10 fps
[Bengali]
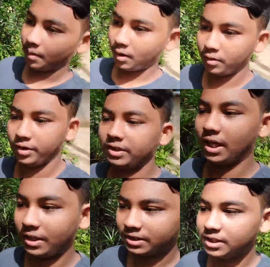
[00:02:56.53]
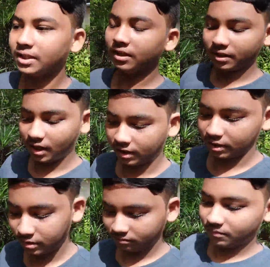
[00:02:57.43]
এখন যাচ্ছি তাতে
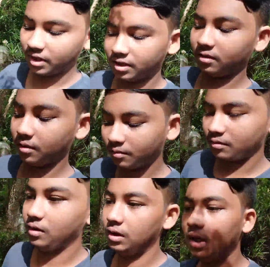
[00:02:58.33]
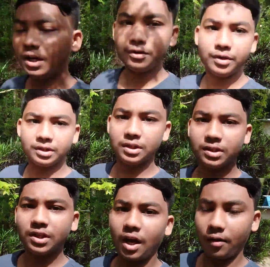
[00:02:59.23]
মানে লেট হয়ে
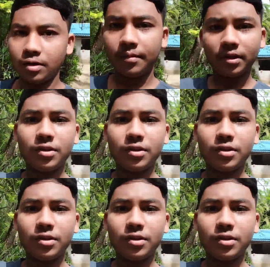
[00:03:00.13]
গিয়েছে এখন এবার